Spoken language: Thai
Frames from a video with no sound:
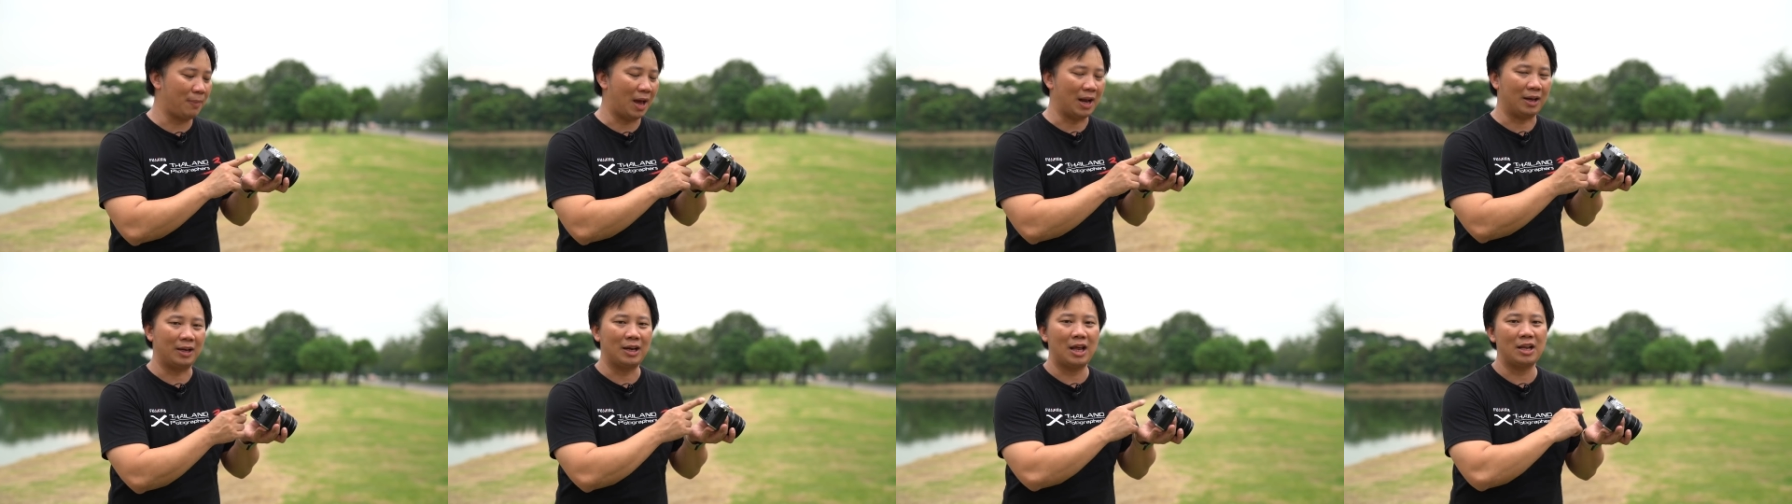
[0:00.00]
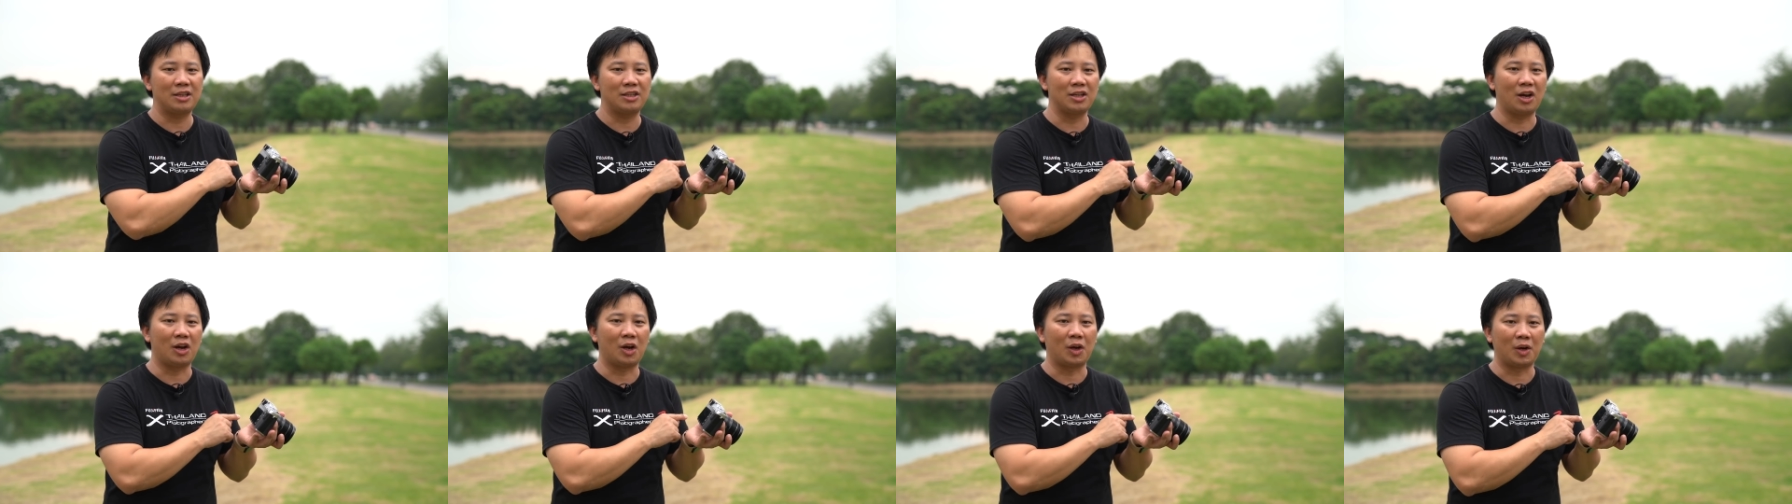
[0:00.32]
ปัดห
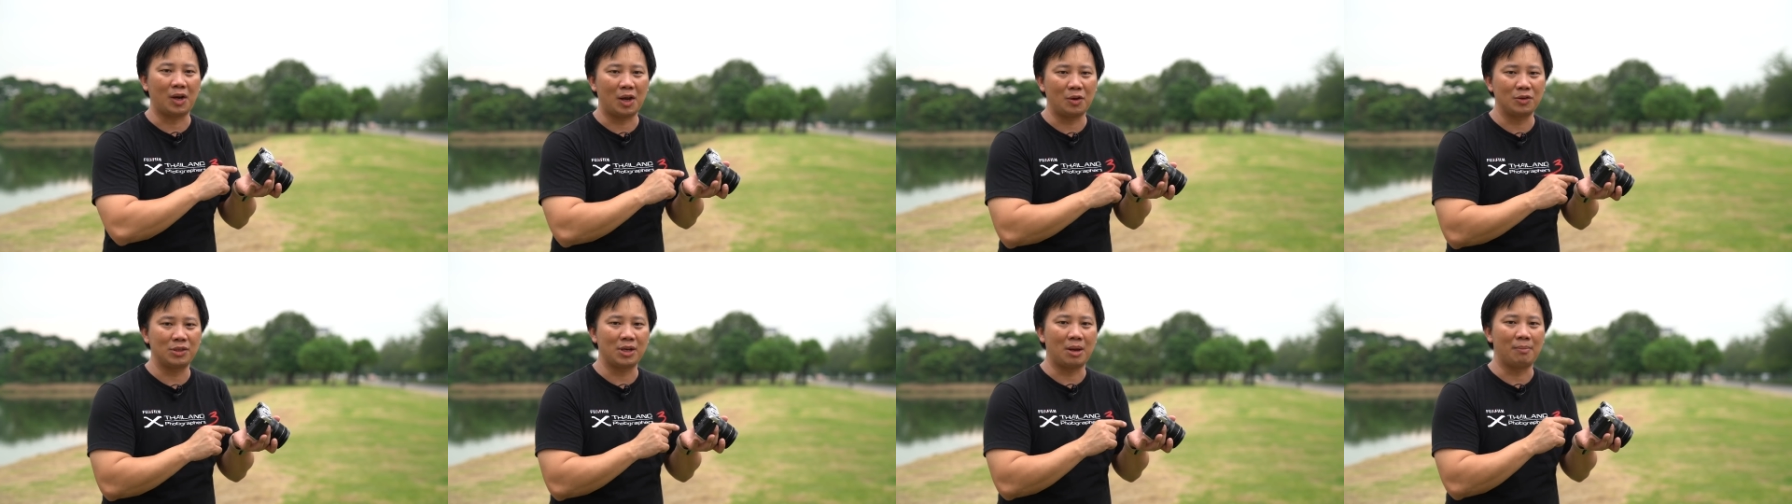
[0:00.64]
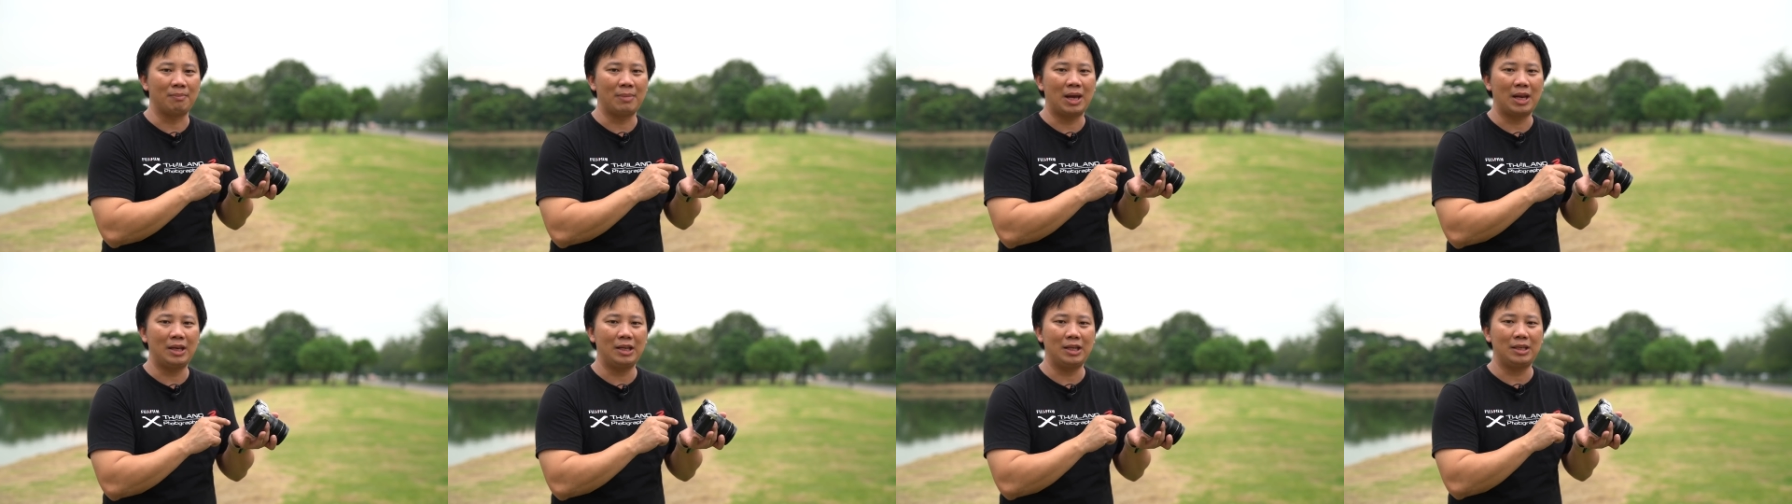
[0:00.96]
น้าจอเราสา
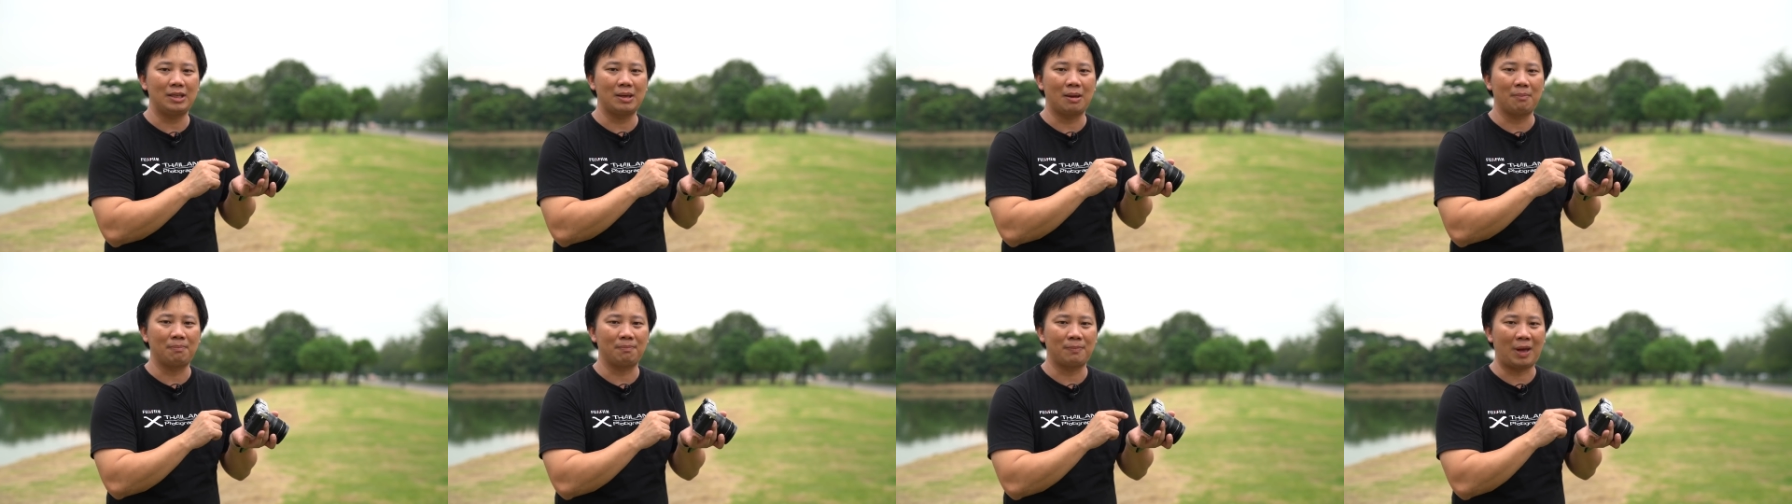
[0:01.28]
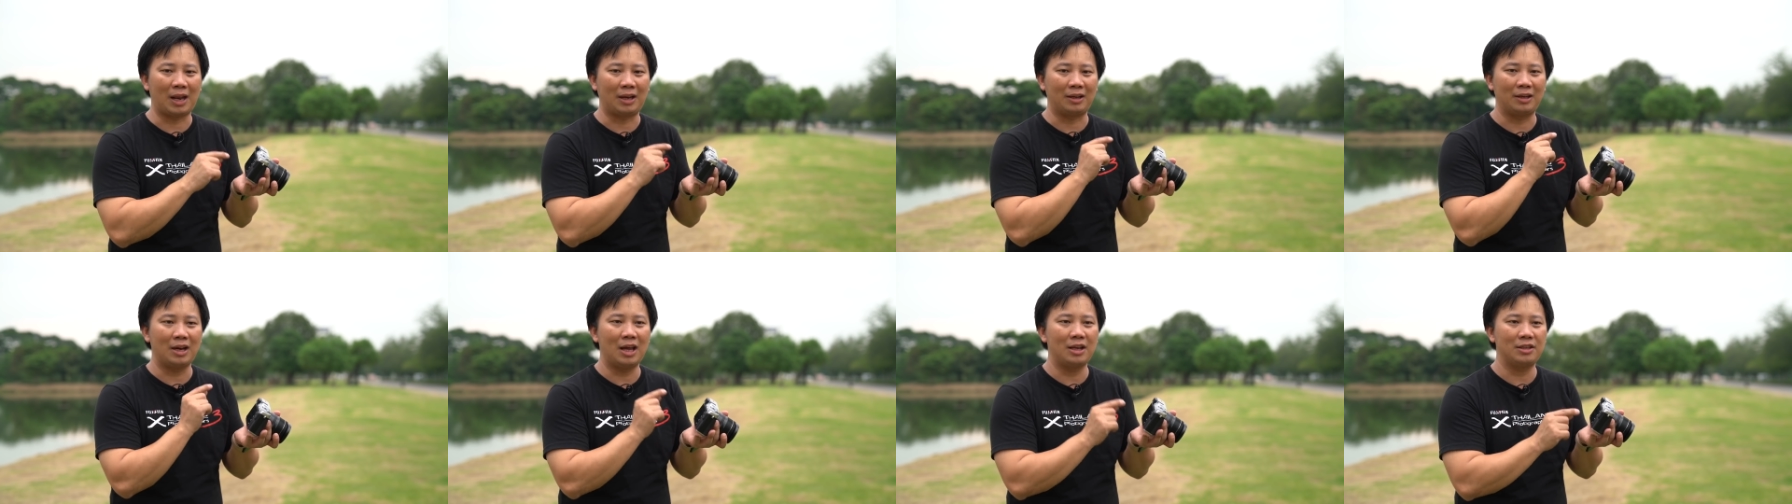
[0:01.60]
มารถที่จะ
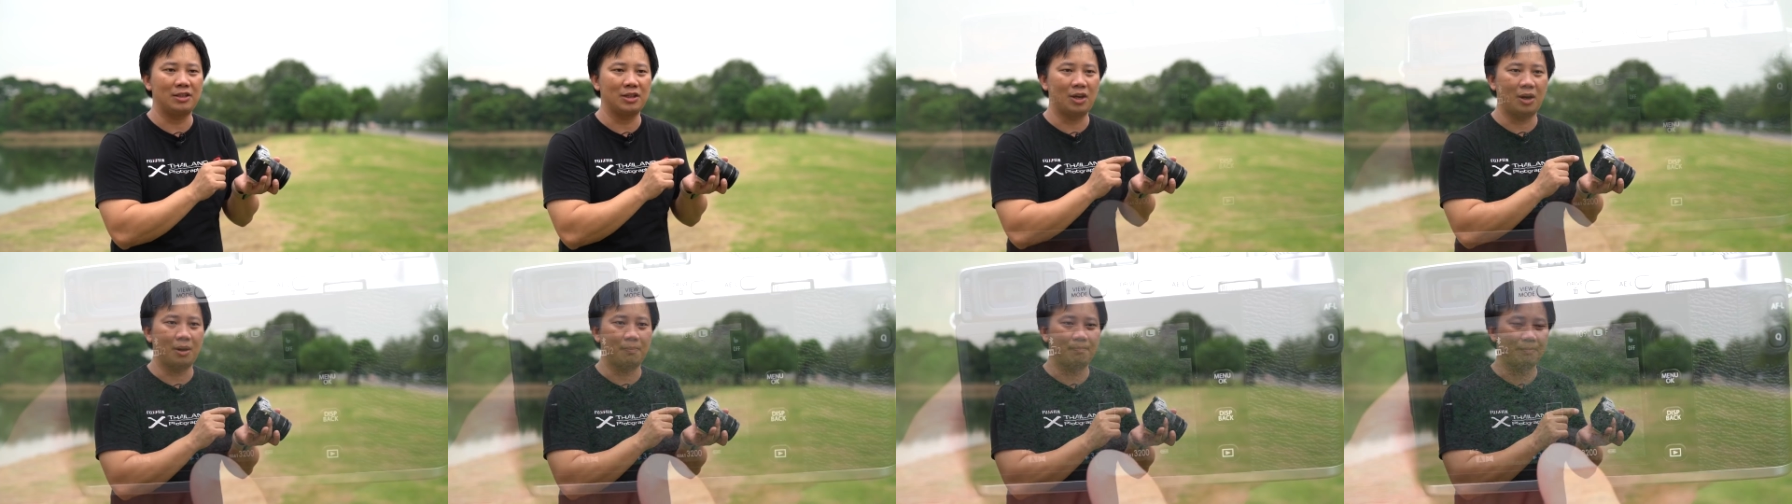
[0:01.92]
ปัดหน้าจอ